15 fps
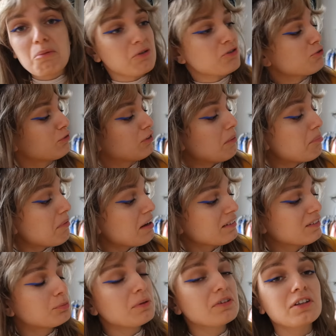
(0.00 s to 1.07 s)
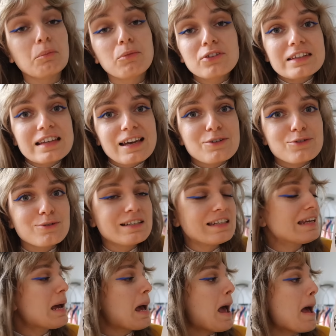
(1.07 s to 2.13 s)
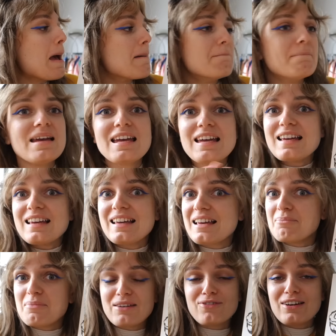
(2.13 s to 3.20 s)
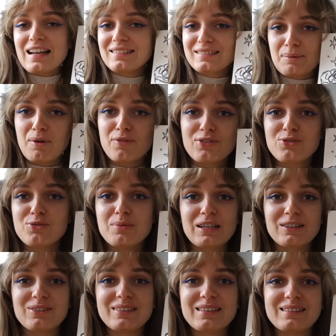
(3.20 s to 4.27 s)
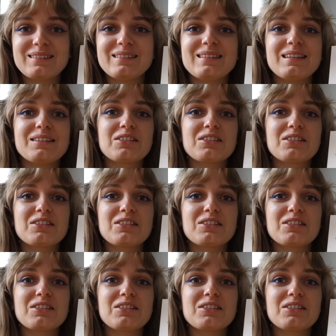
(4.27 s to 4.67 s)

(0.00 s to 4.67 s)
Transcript: moi je trouve ça pas spécialement très joli, mais, mais voilà, ça m'a fait du bien de dessiner.